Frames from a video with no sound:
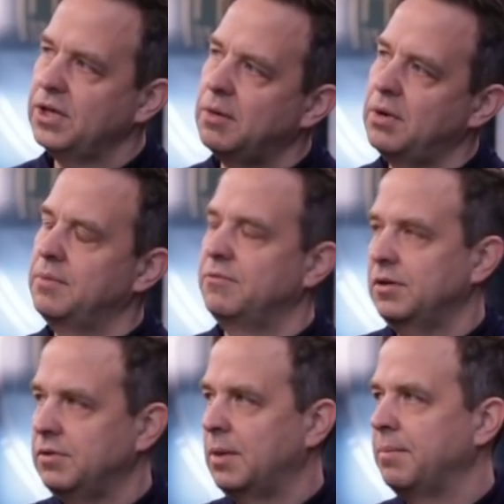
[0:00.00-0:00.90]
dann aber eben
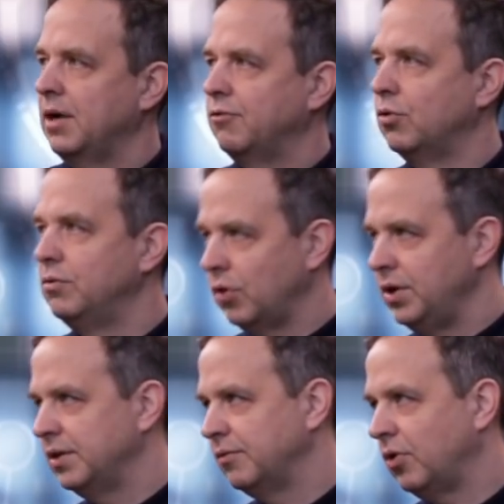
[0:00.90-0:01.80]
wieder ein paar
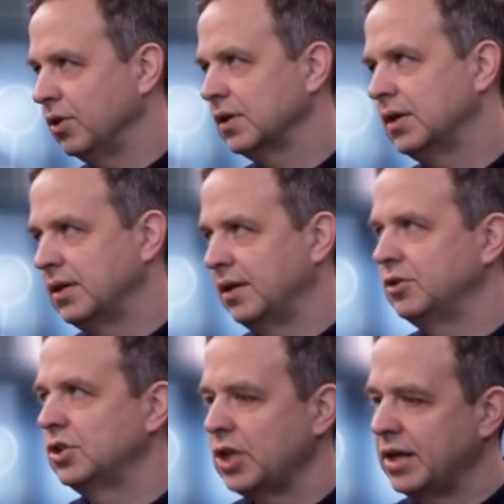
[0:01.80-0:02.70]
wohlwollende Worte, dann
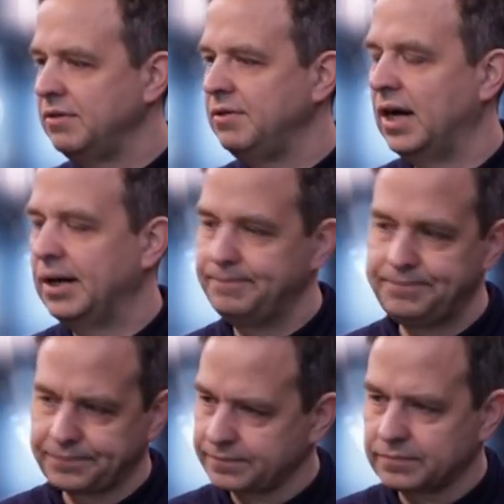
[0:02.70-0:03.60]
steigen die wieder
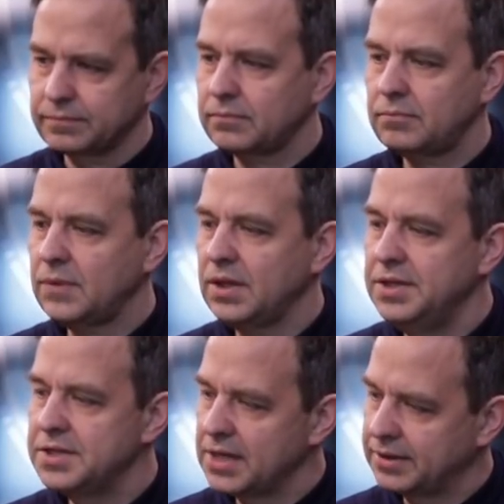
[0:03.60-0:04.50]
an.
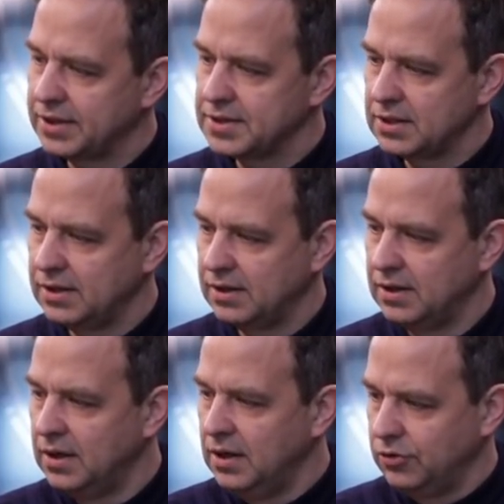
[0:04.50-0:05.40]
Hier ist halt ganz klar,
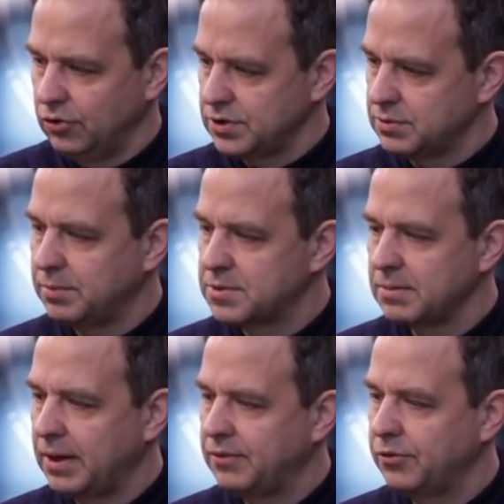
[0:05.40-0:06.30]
Nord Stream
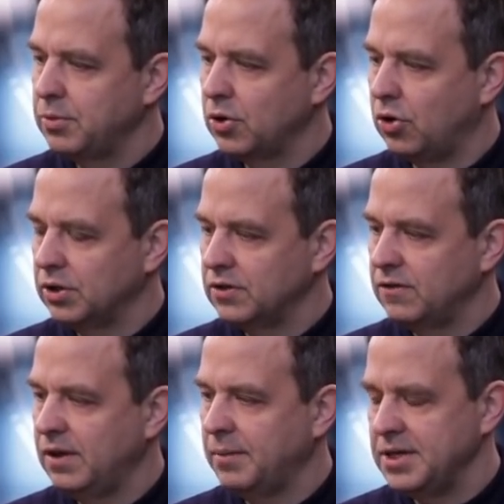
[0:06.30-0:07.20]
2 in das
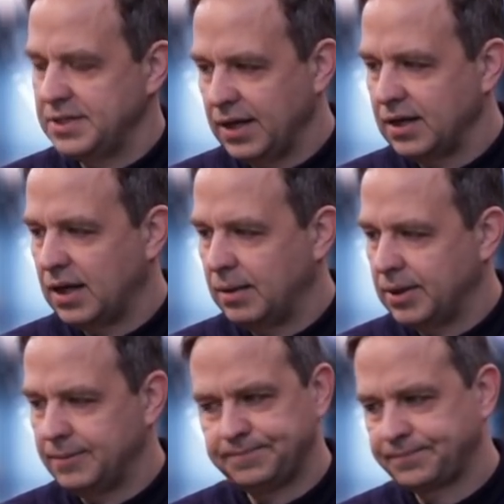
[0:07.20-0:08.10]
übergeordnete Thema. Ich denke
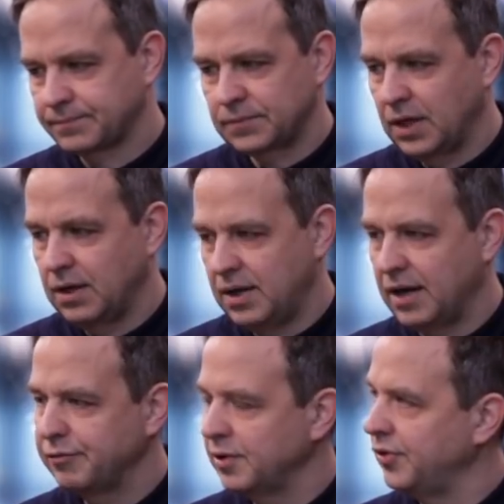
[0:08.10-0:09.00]
aber, äh,
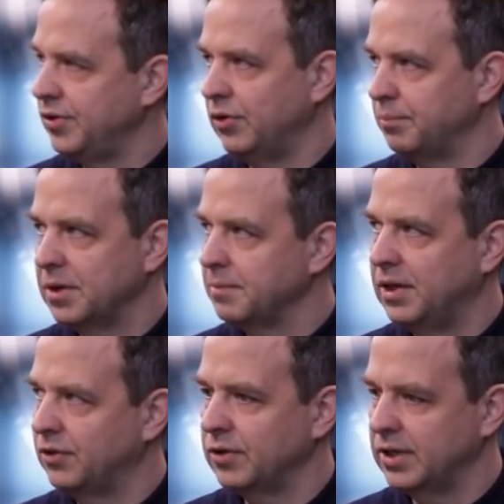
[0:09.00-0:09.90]
langfristig auch macht man
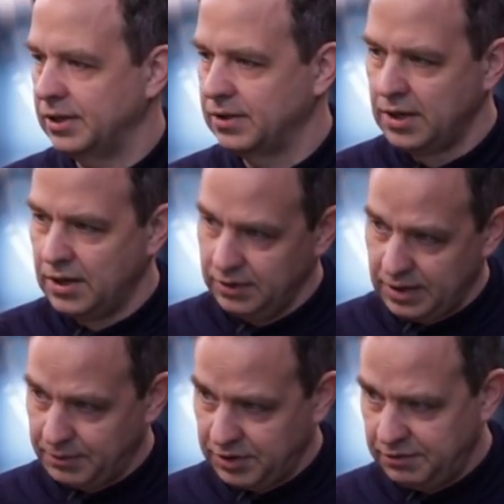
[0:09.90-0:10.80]
nichts verkehrt. Die haben eine